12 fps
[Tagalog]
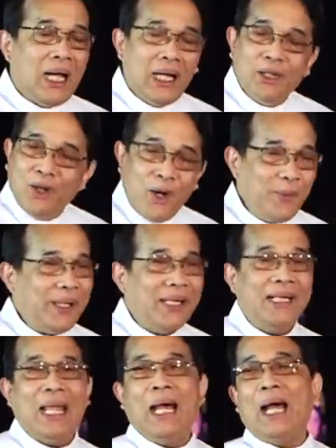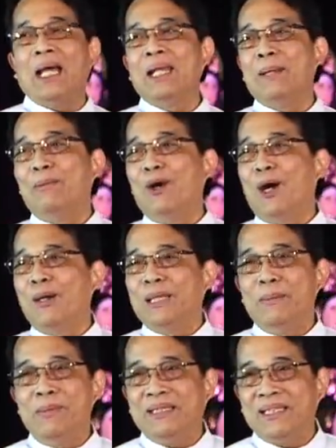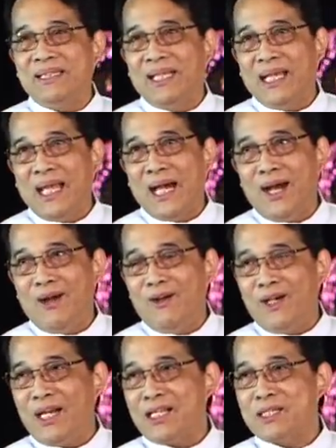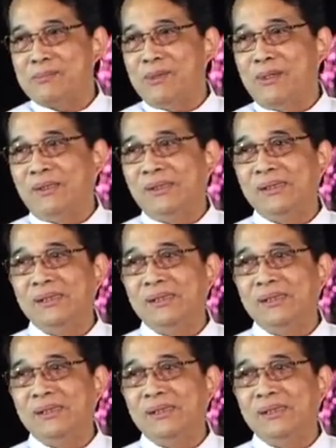Knowing na alam mo ang limited na lang ang oras mo,